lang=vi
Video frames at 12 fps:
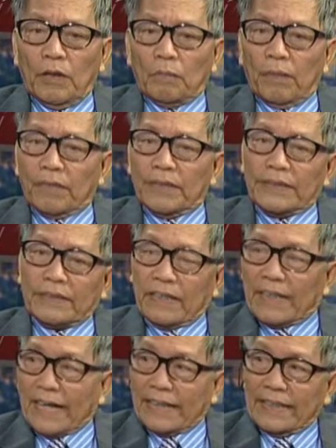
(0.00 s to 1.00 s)
bởi vì
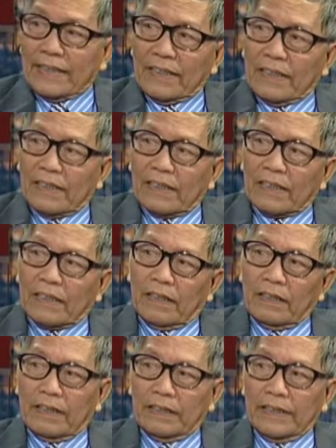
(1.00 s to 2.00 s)
trở lại
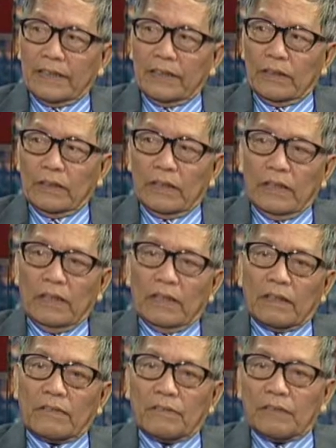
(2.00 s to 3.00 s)
cái thời kỳ
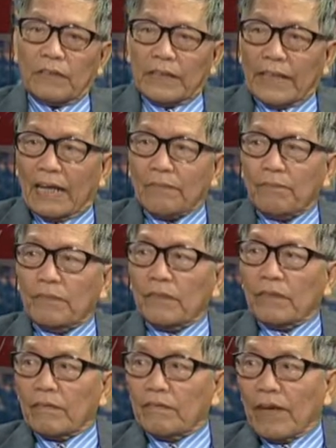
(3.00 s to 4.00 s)
việt nam
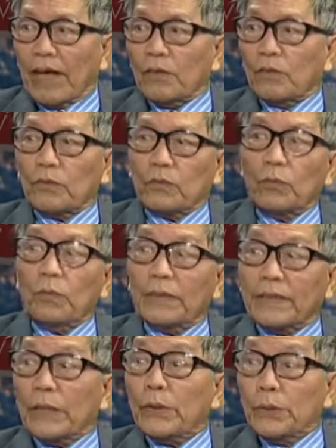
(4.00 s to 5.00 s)
vào
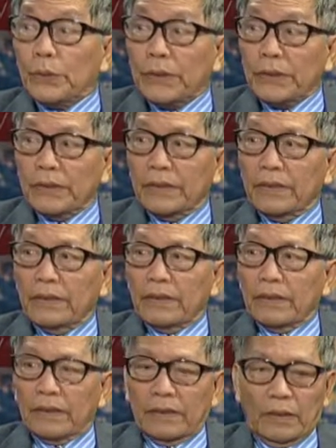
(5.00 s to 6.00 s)
WTO đó
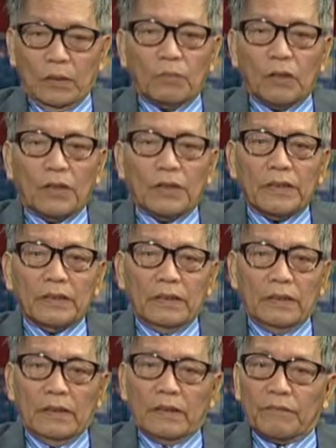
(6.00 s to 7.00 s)
thì lúc đó, đó
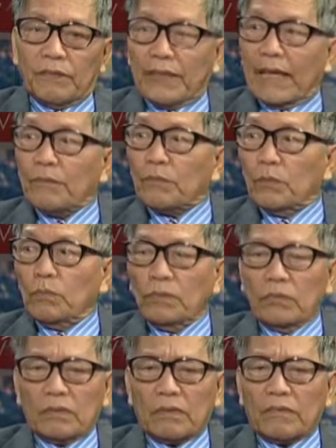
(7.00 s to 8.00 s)
Việt Nam
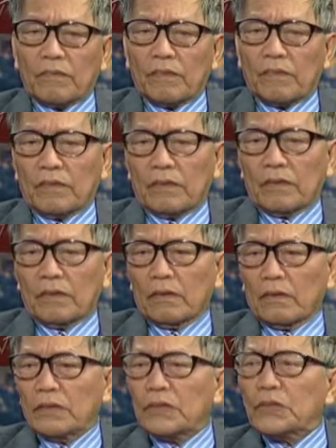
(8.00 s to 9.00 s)
cũng
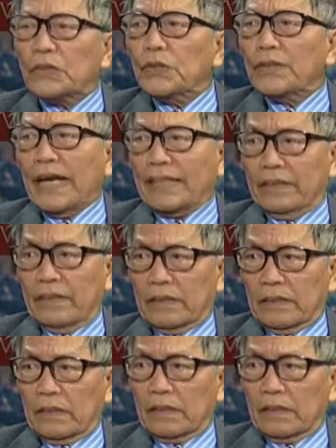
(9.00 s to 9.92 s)
chưa đạt được